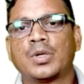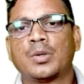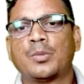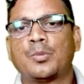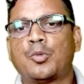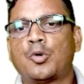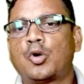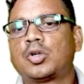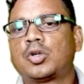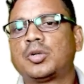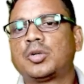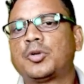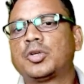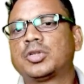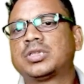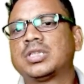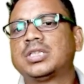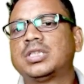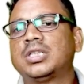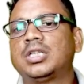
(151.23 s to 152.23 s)
পনেরোটি
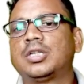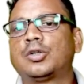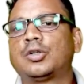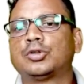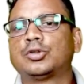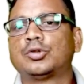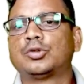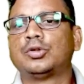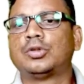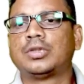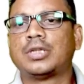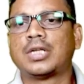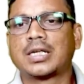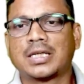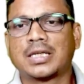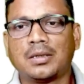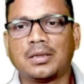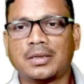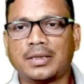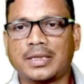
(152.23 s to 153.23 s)
বস্তায় তিনি কতগুলো
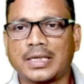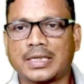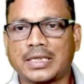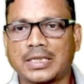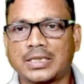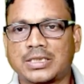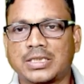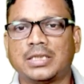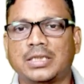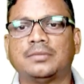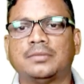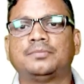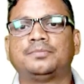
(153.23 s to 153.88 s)
নারকেল রেখেছেন